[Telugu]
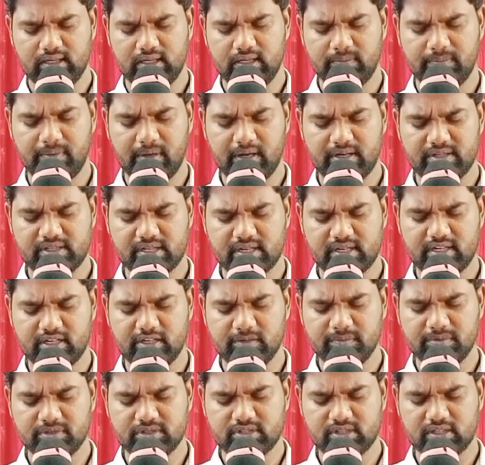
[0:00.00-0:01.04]
ఈ పరిచయం
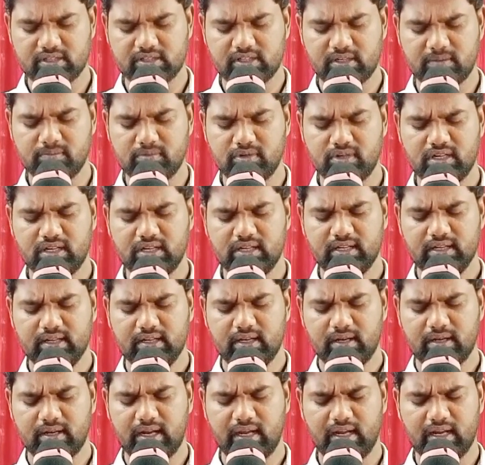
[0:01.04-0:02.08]
నడిపిస్తున్న తమ్ముడిని
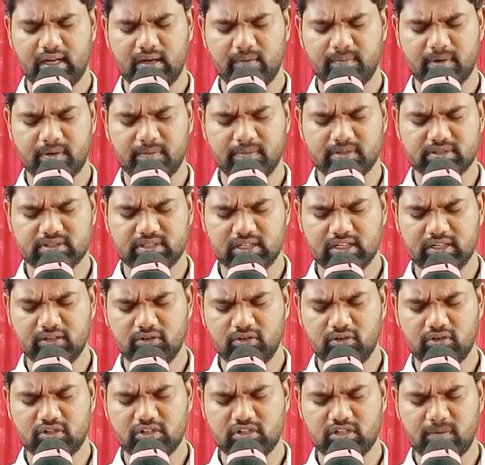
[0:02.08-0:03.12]
నాయనా ప్రభా
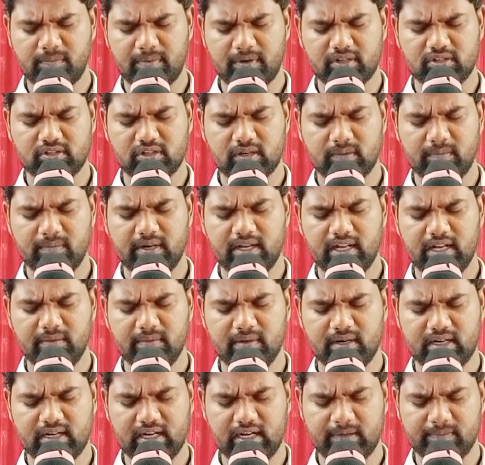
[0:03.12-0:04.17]
సంఘంలో ఉంటున్న ప్రతి ఒక్క బిడ్డను
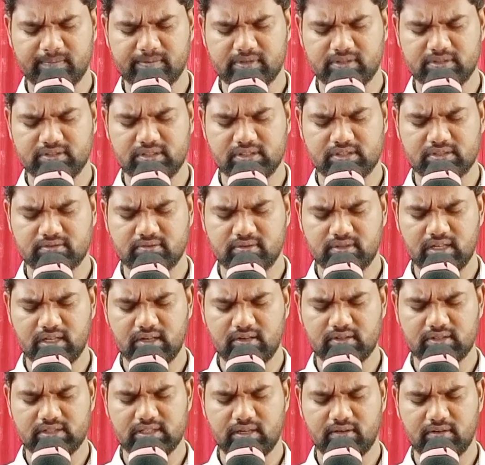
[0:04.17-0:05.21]
మీరు జ్ఞాపకం చేసుకోండి
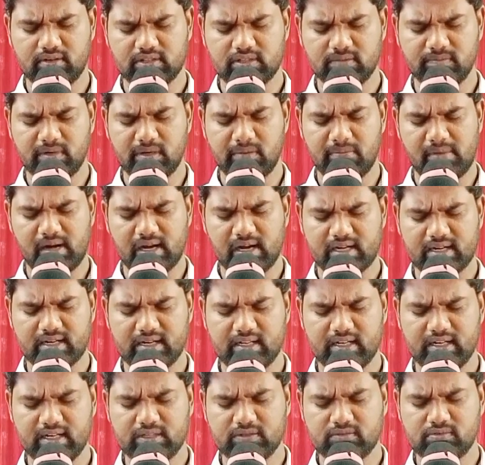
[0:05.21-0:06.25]
ఈరోజు ఎవరితో మీరు
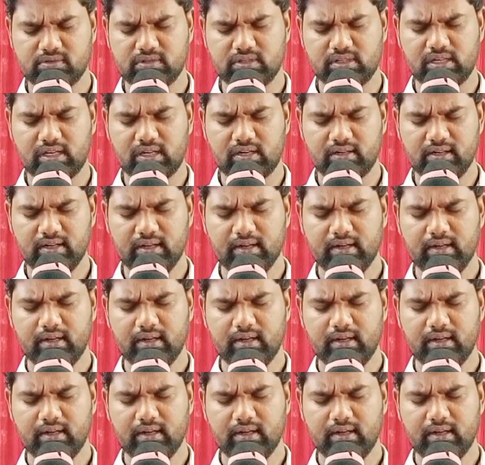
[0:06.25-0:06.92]
మాట్లాడాలనుకుంటున్నారో